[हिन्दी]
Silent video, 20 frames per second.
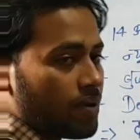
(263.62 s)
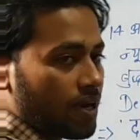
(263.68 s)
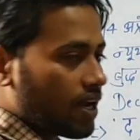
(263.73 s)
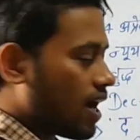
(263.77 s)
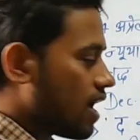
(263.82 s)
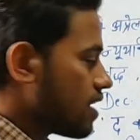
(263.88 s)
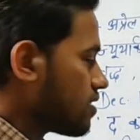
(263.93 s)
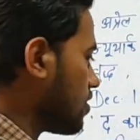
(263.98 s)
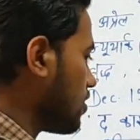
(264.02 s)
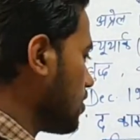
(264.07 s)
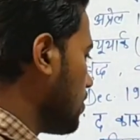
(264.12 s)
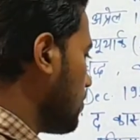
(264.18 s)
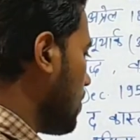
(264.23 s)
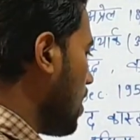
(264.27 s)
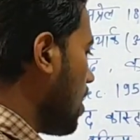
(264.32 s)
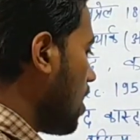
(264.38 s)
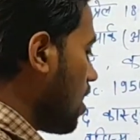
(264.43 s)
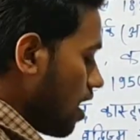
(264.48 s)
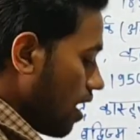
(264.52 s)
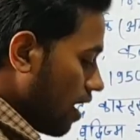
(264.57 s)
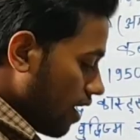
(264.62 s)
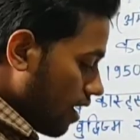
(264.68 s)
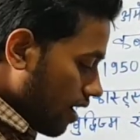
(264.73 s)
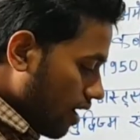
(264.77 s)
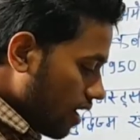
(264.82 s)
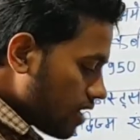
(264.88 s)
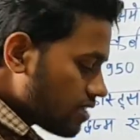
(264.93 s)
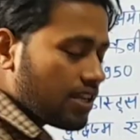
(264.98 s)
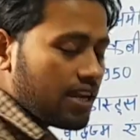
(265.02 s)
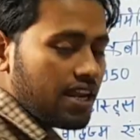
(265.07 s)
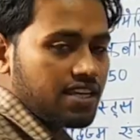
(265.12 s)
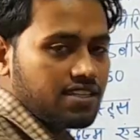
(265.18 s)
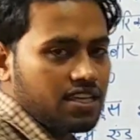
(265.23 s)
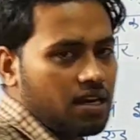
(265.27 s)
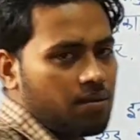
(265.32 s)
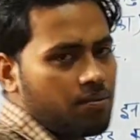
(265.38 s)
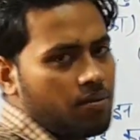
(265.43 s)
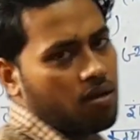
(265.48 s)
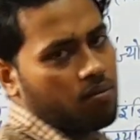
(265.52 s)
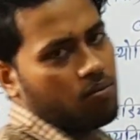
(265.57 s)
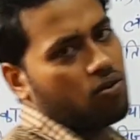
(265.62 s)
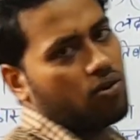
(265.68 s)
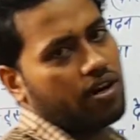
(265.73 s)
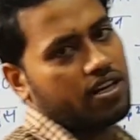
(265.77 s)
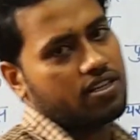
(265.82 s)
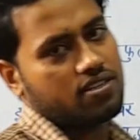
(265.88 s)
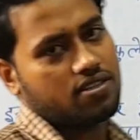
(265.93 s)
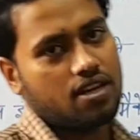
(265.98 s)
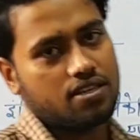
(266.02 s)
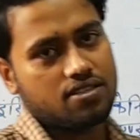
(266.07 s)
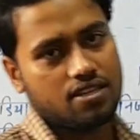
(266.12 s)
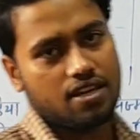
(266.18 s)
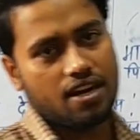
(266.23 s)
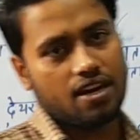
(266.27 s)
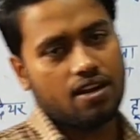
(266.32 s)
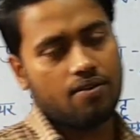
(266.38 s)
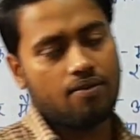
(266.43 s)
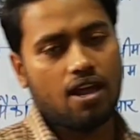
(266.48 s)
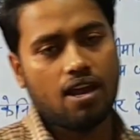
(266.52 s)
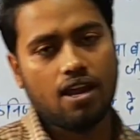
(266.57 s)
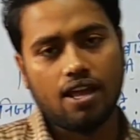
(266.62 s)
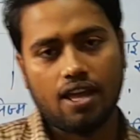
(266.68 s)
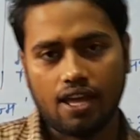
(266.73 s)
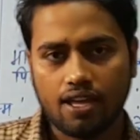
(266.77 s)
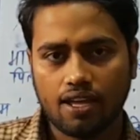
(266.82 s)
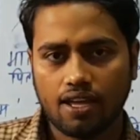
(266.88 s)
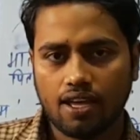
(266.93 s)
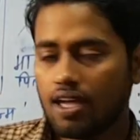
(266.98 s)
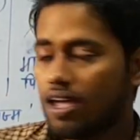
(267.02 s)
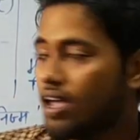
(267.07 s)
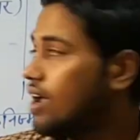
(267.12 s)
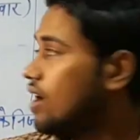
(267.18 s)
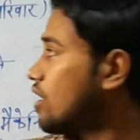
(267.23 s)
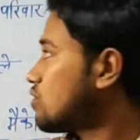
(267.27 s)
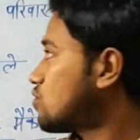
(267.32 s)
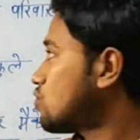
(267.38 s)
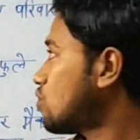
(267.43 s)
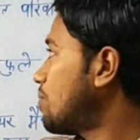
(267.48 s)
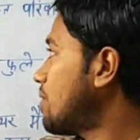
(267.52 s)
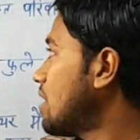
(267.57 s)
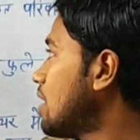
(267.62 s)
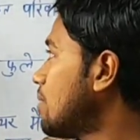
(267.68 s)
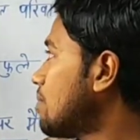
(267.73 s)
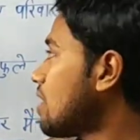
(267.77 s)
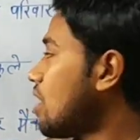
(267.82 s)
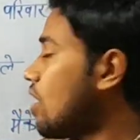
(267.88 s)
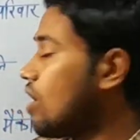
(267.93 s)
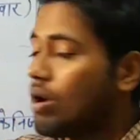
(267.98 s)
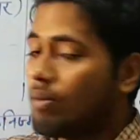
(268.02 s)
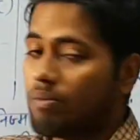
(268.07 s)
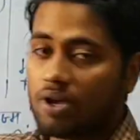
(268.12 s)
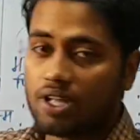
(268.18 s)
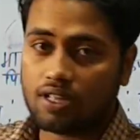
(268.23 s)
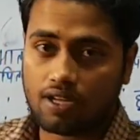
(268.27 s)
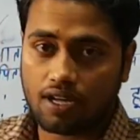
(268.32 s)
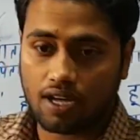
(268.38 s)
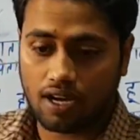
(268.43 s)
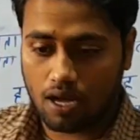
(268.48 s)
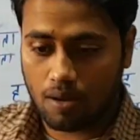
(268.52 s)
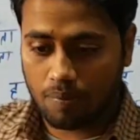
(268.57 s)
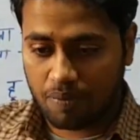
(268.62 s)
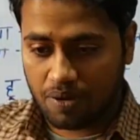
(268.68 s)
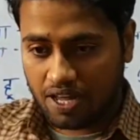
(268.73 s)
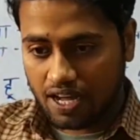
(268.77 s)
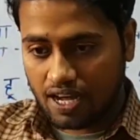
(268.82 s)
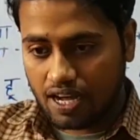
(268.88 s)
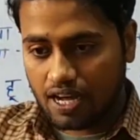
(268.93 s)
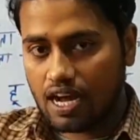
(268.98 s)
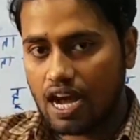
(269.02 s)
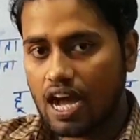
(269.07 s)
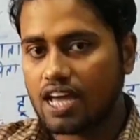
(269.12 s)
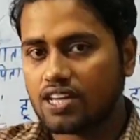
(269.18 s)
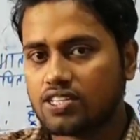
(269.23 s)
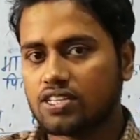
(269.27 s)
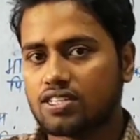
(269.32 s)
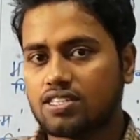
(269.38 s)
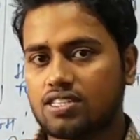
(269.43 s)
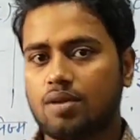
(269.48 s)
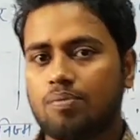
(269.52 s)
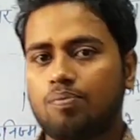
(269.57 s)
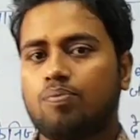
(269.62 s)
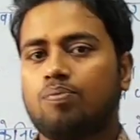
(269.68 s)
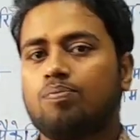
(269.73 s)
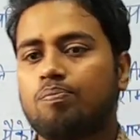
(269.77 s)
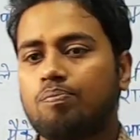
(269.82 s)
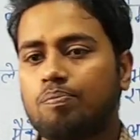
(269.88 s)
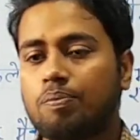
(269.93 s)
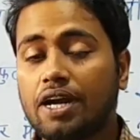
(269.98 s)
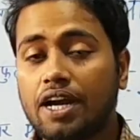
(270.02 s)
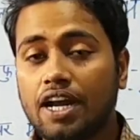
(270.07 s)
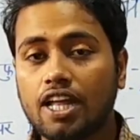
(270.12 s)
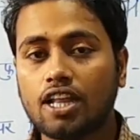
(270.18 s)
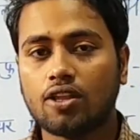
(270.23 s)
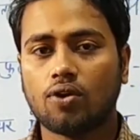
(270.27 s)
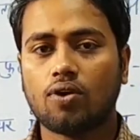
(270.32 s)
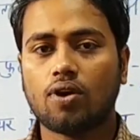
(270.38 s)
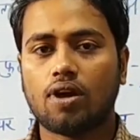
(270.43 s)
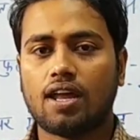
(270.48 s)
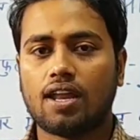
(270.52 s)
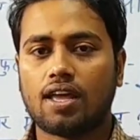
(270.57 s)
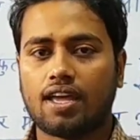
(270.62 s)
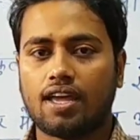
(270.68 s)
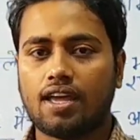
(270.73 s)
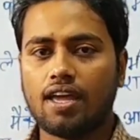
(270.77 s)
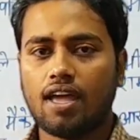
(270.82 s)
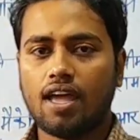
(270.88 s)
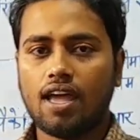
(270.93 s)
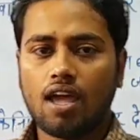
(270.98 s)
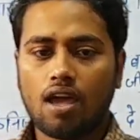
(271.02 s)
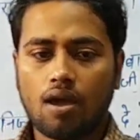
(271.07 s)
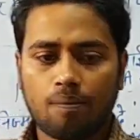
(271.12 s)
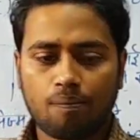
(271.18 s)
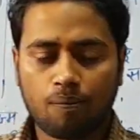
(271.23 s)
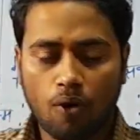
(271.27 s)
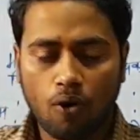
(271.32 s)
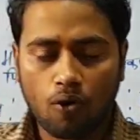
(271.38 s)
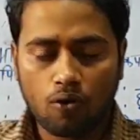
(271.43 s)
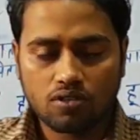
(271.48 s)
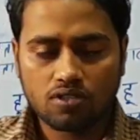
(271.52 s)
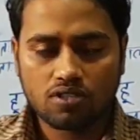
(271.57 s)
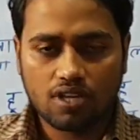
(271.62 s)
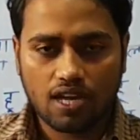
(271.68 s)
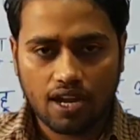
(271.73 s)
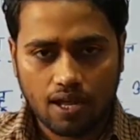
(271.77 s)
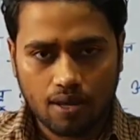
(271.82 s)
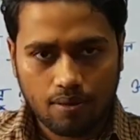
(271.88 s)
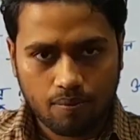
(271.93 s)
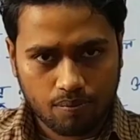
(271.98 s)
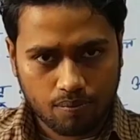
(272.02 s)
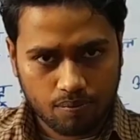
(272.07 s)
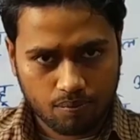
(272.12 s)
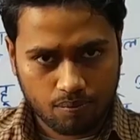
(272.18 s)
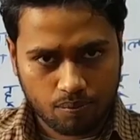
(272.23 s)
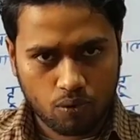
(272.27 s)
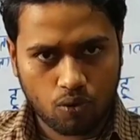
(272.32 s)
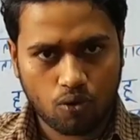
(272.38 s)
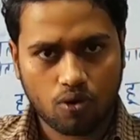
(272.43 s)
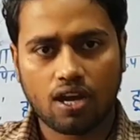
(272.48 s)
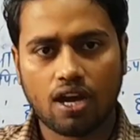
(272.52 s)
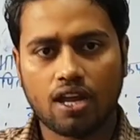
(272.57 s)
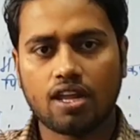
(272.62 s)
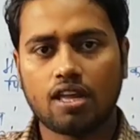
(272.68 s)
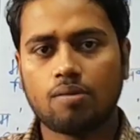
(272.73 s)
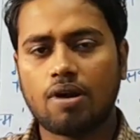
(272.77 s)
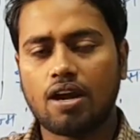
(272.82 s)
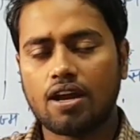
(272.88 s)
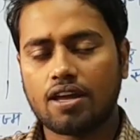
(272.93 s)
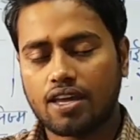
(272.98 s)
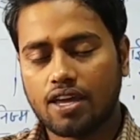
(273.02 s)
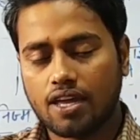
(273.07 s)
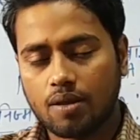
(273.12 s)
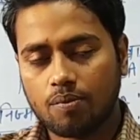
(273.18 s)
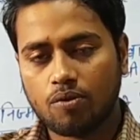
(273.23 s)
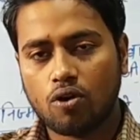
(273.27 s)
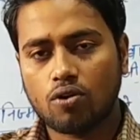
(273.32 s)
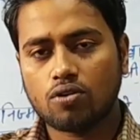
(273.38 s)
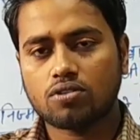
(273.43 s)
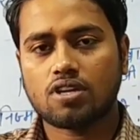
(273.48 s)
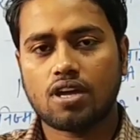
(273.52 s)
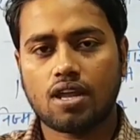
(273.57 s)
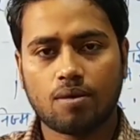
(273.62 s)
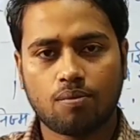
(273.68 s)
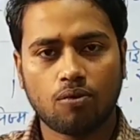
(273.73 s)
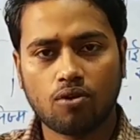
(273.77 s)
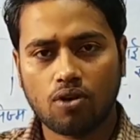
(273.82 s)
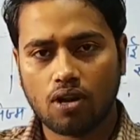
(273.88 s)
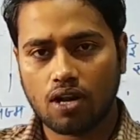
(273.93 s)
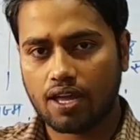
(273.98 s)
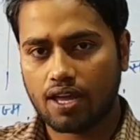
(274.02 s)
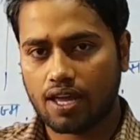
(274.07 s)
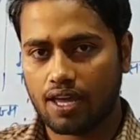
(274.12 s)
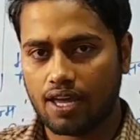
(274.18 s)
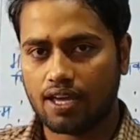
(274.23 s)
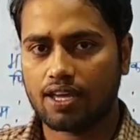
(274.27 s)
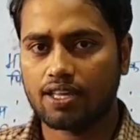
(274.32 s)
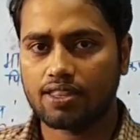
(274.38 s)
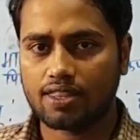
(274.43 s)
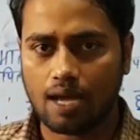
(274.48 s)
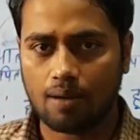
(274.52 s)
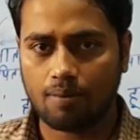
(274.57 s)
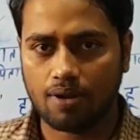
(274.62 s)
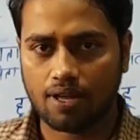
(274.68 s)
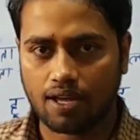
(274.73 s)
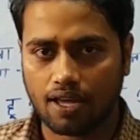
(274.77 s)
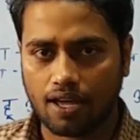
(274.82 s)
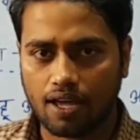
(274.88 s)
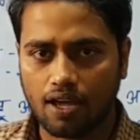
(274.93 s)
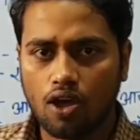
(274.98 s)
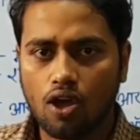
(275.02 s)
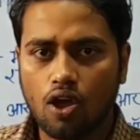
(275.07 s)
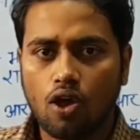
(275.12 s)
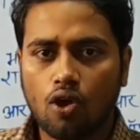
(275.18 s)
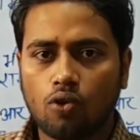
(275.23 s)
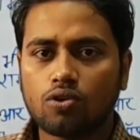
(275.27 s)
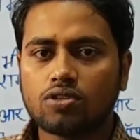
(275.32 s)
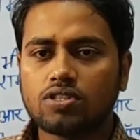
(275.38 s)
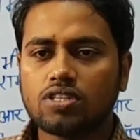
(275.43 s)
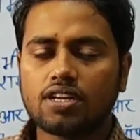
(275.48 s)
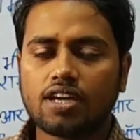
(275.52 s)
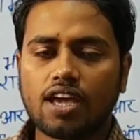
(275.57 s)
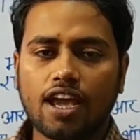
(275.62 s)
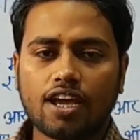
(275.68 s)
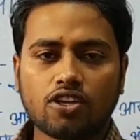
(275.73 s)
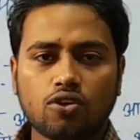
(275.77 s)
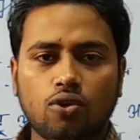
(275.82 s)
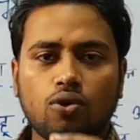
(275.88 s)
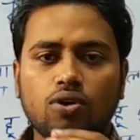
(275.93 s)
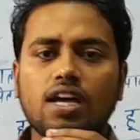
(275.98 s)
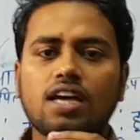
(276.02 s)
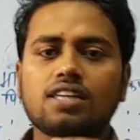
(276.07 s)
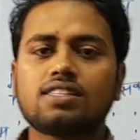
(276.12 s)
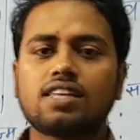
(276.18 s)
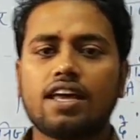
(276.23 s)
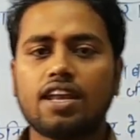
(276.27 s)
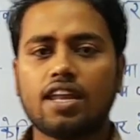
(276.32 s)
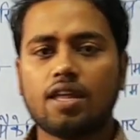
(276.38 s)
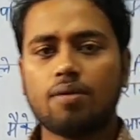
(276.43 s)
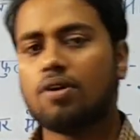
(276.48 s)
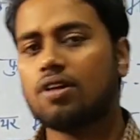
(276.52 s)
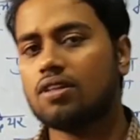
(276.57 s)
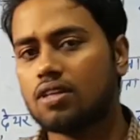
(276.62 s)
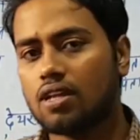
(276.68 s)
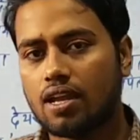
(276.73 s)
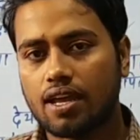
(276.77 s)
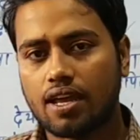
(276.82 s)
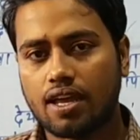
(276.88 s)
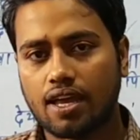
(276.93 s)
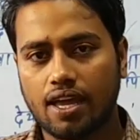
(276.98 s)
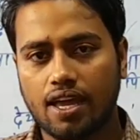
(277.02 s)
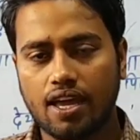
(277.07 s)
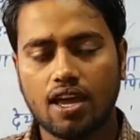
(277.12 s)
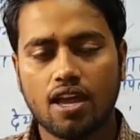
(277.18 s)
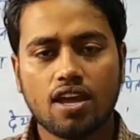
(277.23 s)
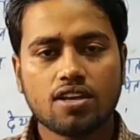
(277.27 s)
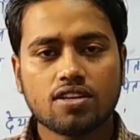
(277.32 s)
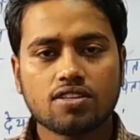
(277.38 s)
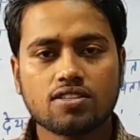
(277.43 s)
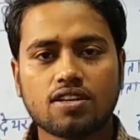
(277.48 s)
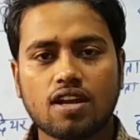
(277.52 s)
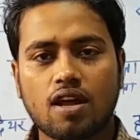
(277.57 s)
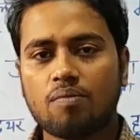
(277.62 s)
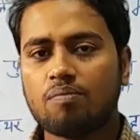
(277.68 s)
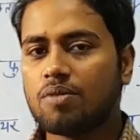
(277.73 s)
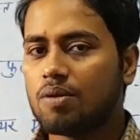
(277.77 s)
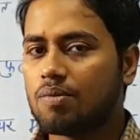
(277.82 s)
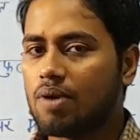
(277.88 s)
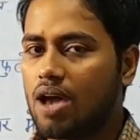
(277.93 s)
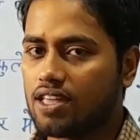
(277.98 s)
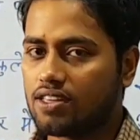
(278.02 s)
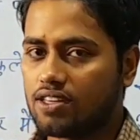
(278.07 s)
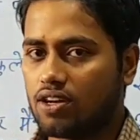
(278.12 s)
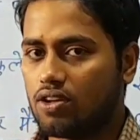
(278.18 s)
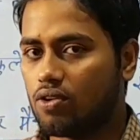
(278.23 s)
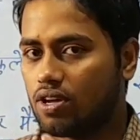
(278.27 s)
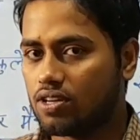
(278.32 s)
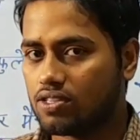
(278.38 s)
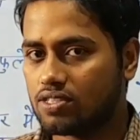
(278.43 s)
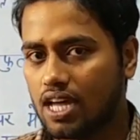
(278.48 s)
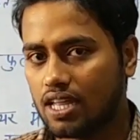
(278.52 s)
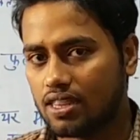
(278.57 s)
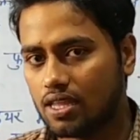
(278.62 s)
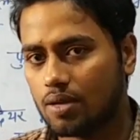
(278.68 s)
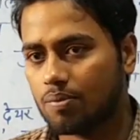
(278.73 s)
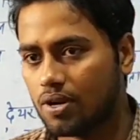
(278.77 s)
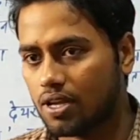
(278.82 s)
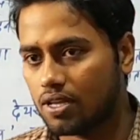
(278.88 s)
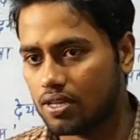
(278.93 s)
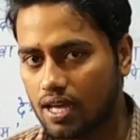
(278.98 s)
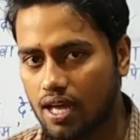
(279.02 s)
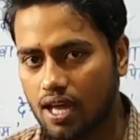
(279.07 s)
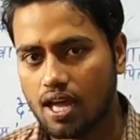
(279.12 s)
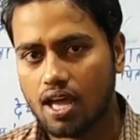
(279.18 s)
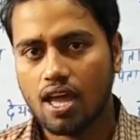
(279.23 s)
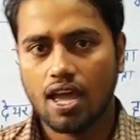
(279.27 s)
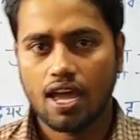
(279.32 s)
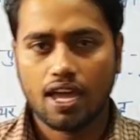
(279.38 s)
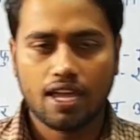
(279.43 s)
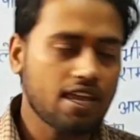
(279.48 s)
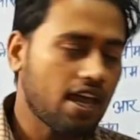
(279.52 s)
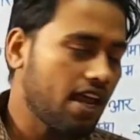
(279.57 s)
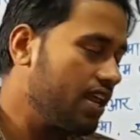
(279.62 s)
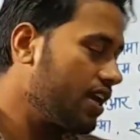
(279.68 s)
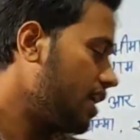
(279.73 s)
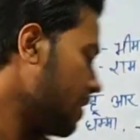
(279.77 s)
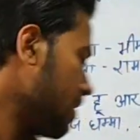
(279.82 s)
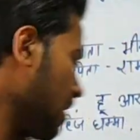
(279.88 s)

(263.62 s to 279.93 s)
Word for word: प्रकाशित हुआ इस लेसन में हम लोग डिस्कस करने वाले हैं जो भीमराव अंबेडकर अपने कास्ट से पीड़ित होकर के बहुत सारे बुक का निर्माण किए यानी बहुत सारे बुक लिखे हैं किताब लिखे हैं उसी का एक छोटा सा निबंध लिखे हैं श्रम विभाजन और जाति प्रथा यानी कि